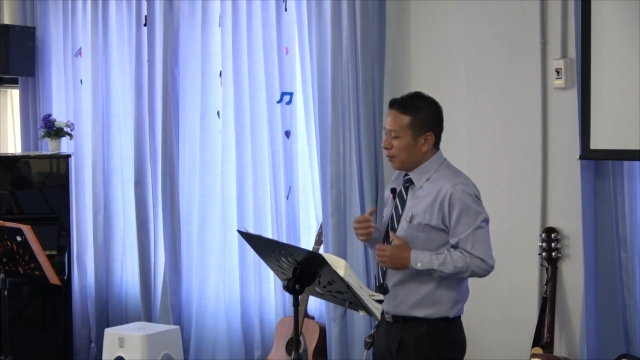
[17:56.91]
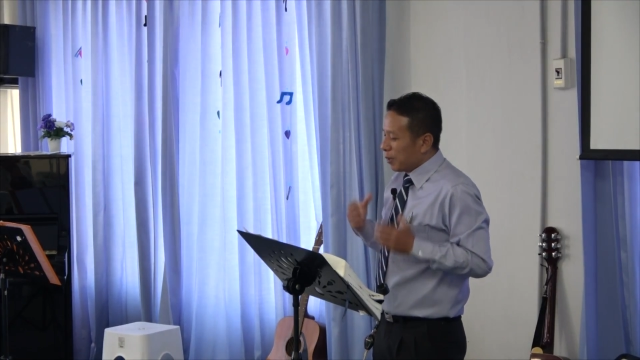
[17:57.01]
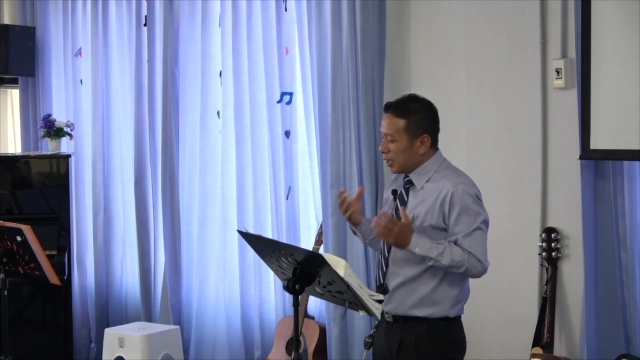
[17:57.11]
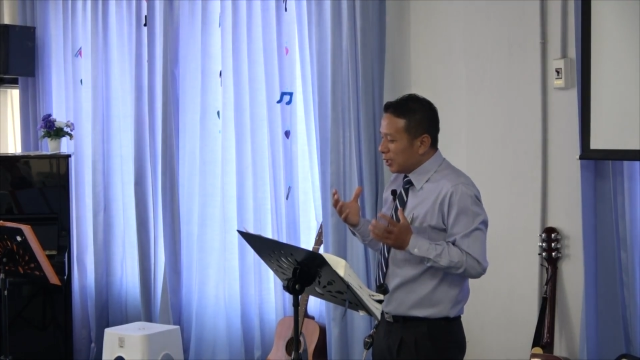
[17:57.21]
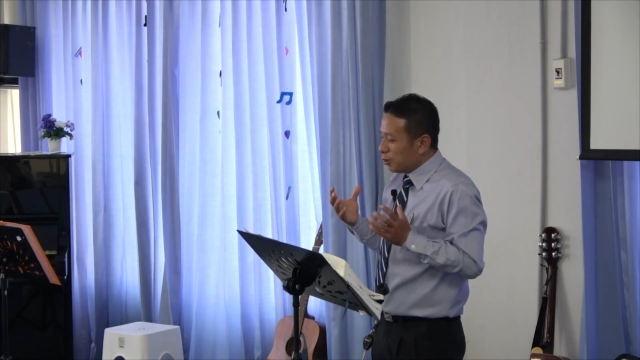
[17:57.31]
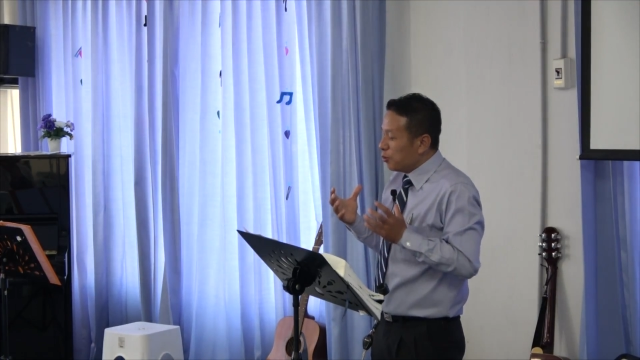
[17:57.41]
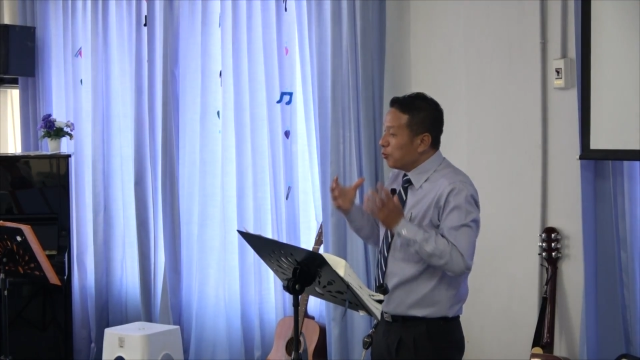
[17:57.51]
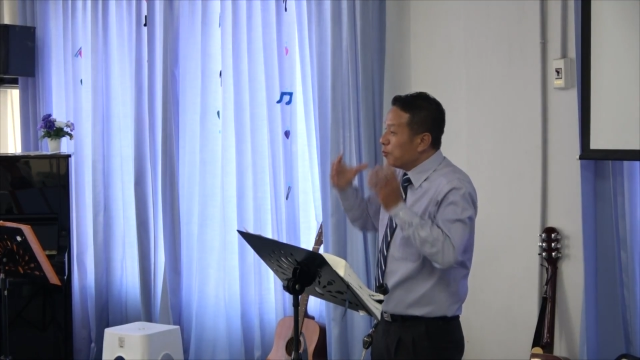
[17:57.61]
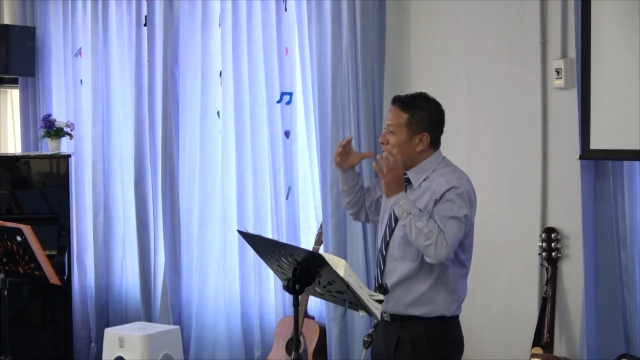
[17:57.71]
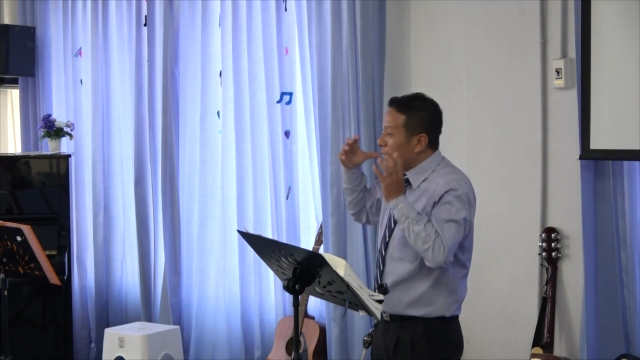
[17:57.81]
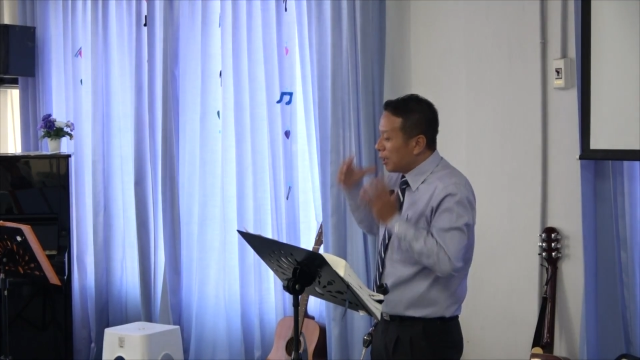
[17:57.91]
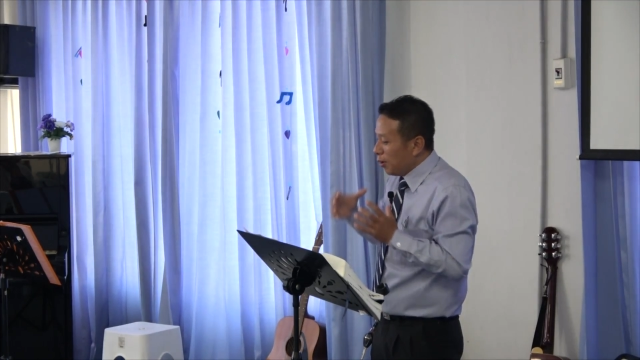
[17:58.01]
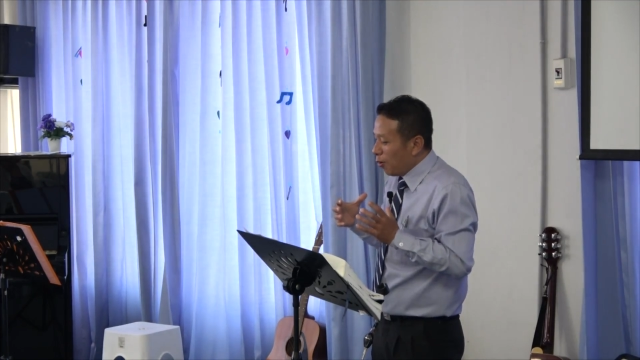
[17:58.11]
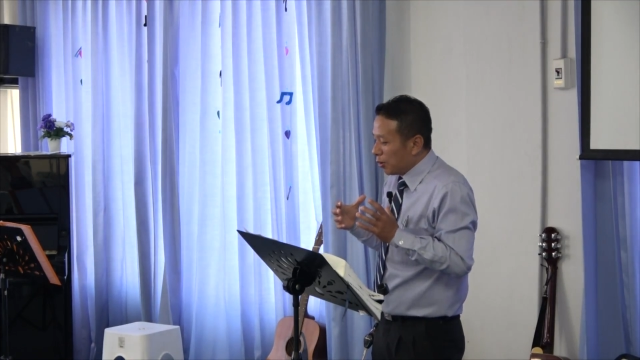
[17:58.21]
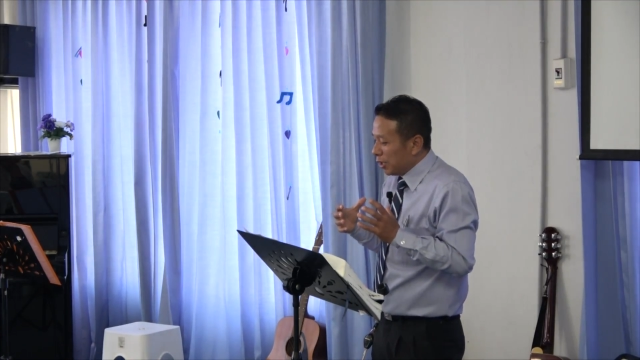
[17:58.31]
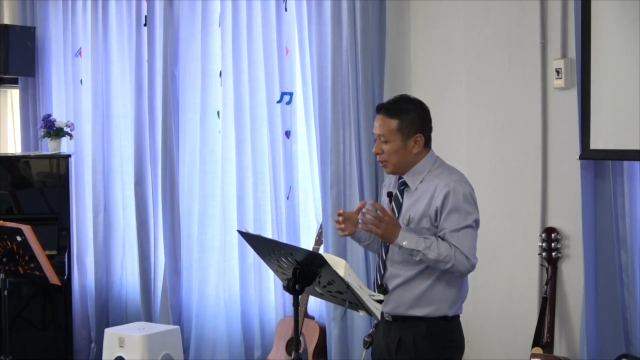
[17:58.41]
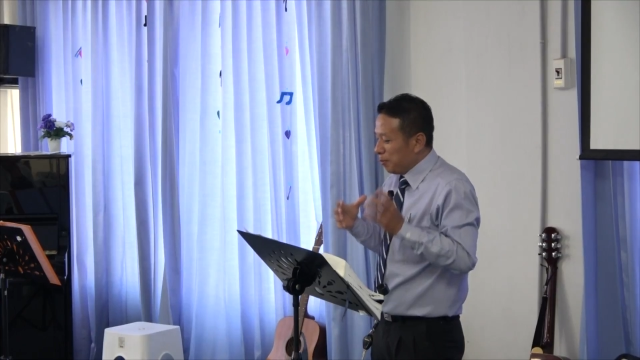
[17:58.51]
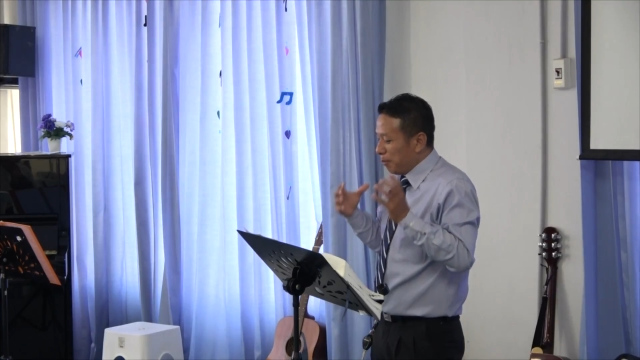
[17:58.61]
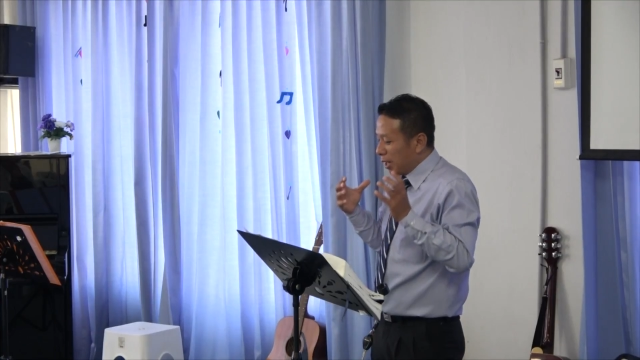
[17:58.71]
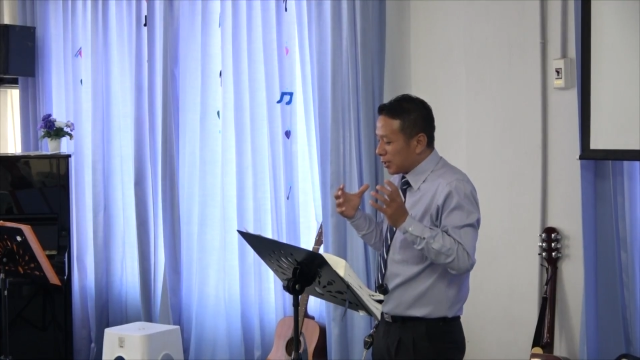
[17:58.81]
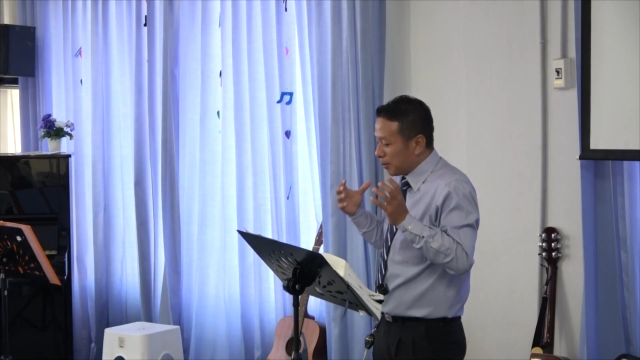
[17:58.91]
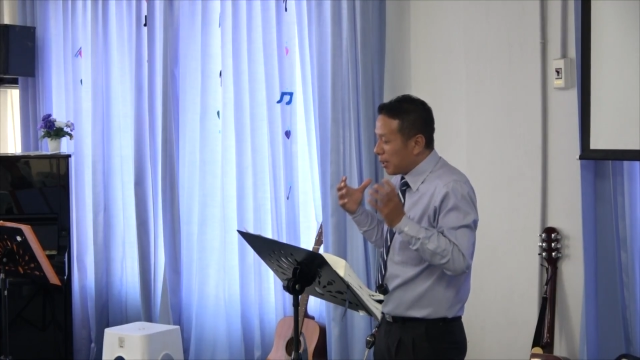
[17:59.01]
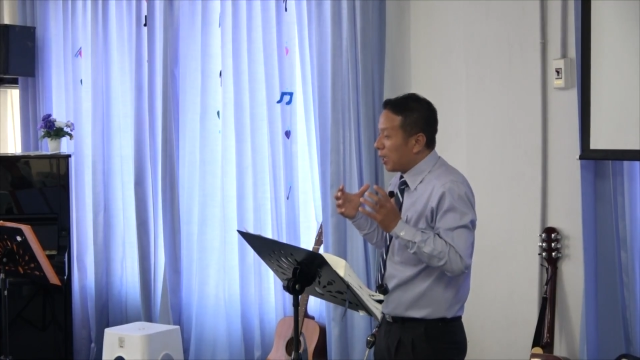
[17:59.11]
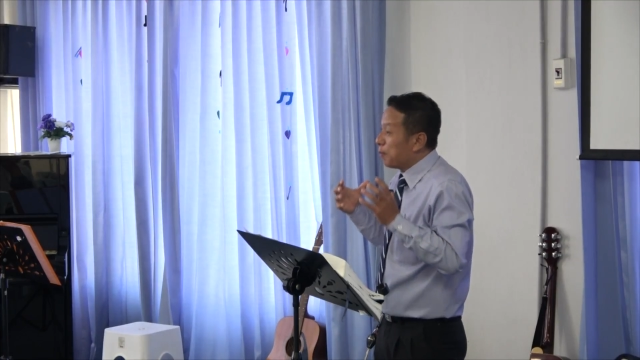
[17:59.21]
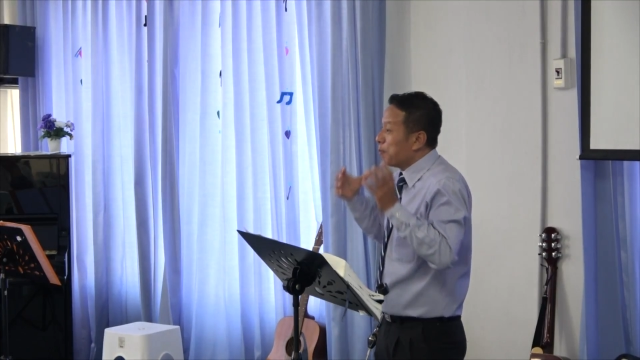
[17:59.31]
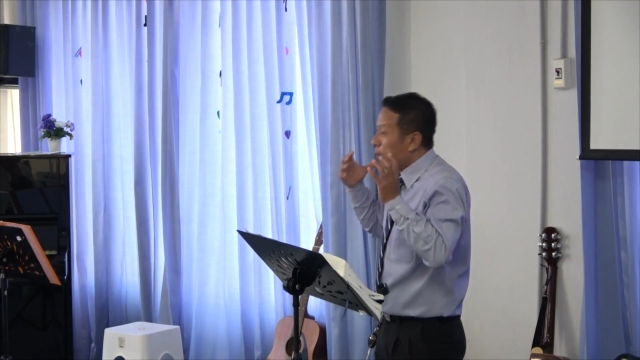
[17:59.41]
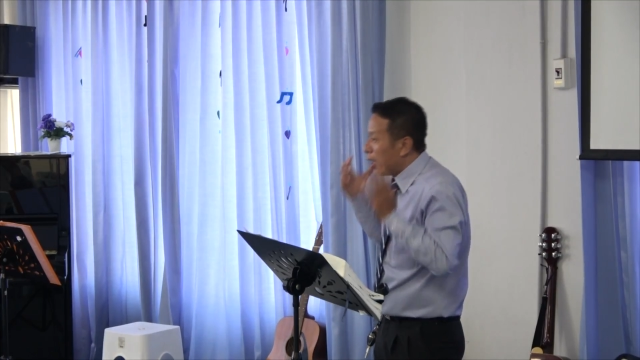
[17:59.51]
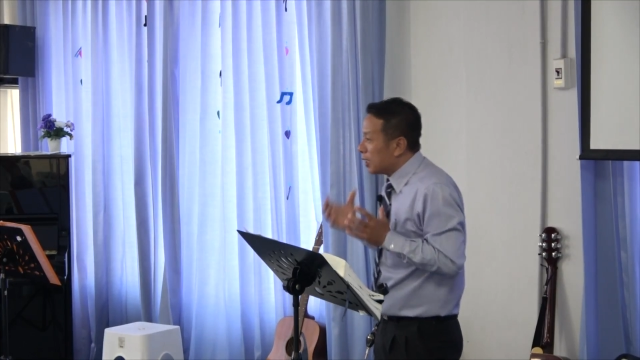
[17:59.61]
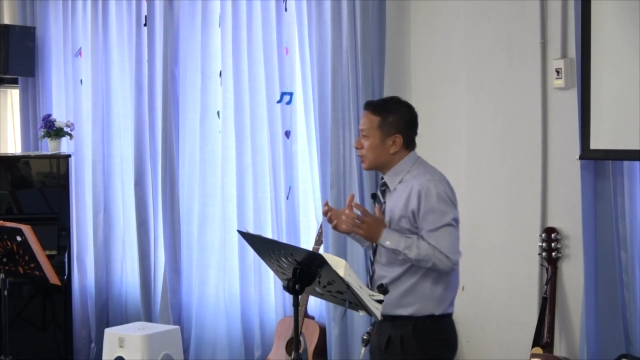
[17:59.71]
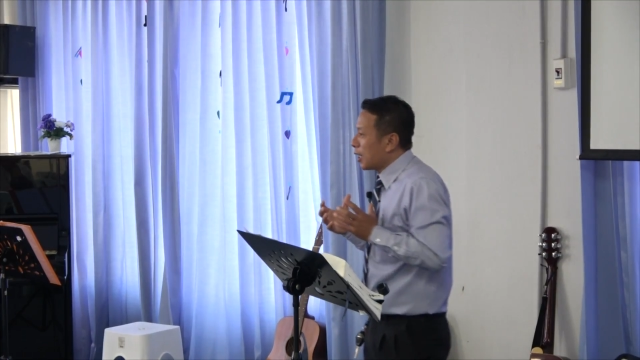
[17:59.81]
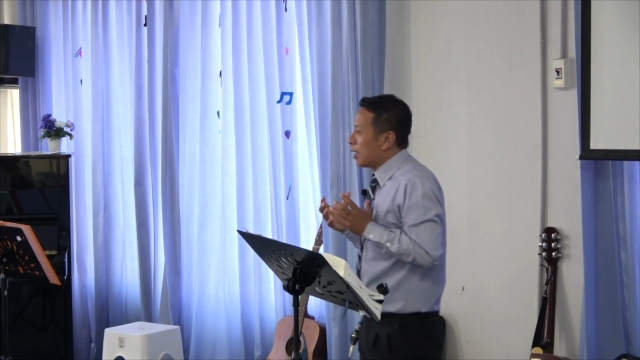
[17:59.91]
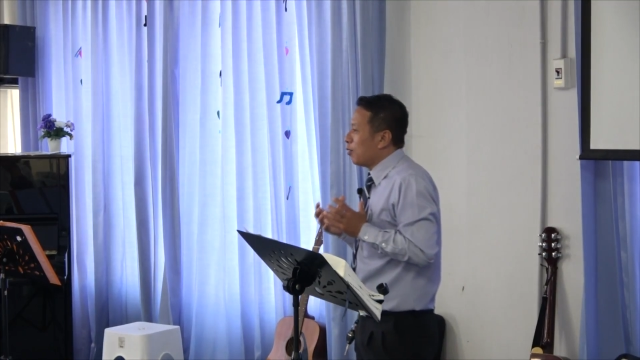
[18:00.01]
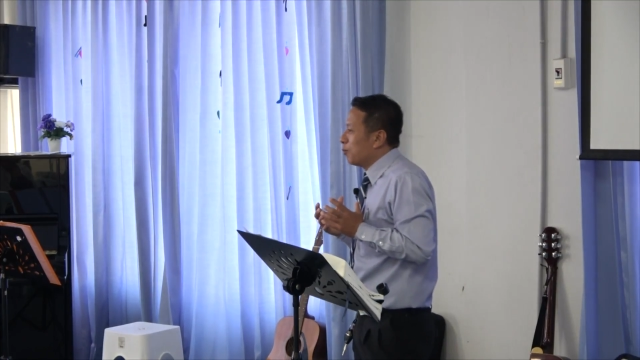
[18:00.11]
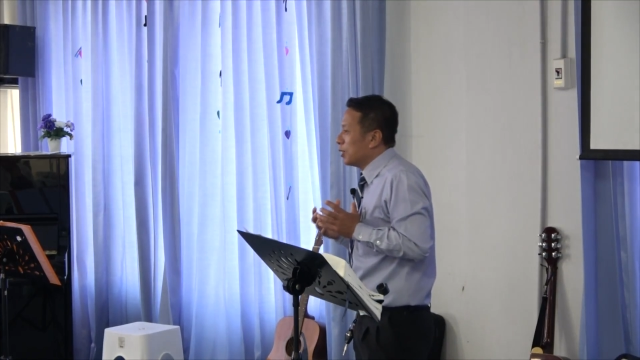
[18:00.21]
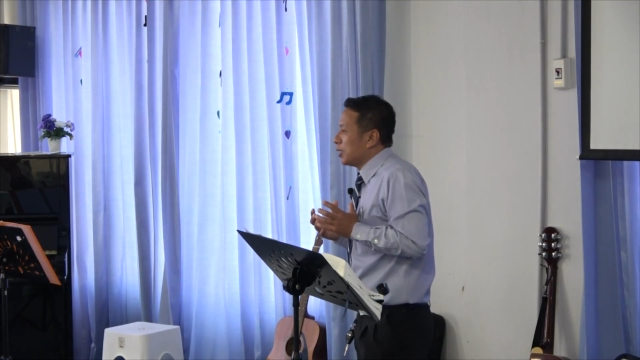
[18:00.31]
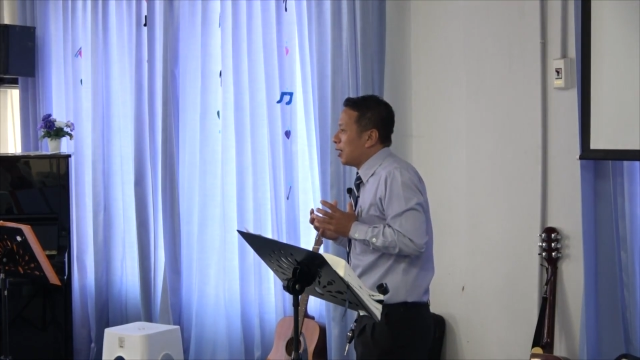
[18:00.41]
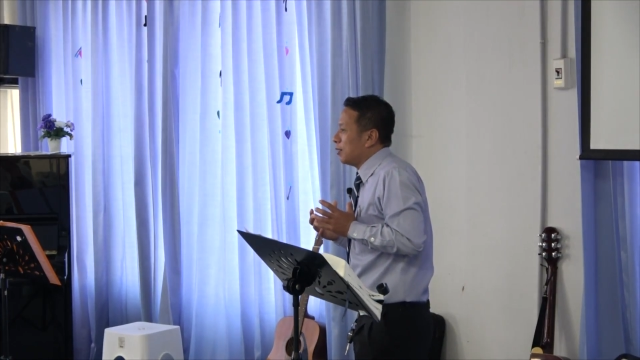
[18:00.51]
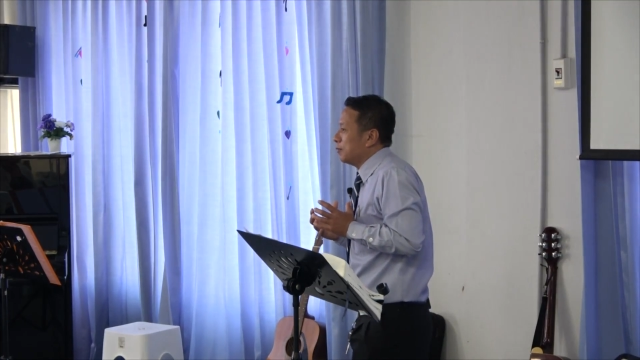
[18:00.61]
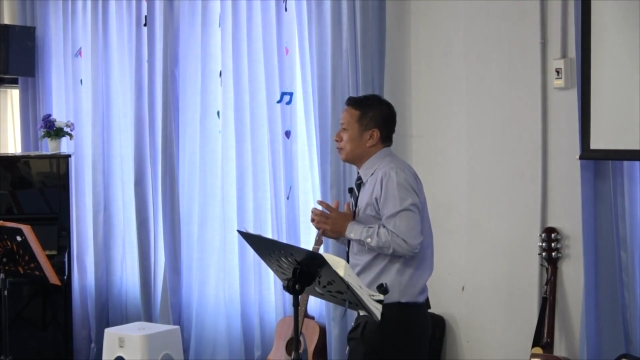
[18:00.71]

พระเยซูมาในโลกนี้มาสแสดง พระลักษณะของพระเจ้า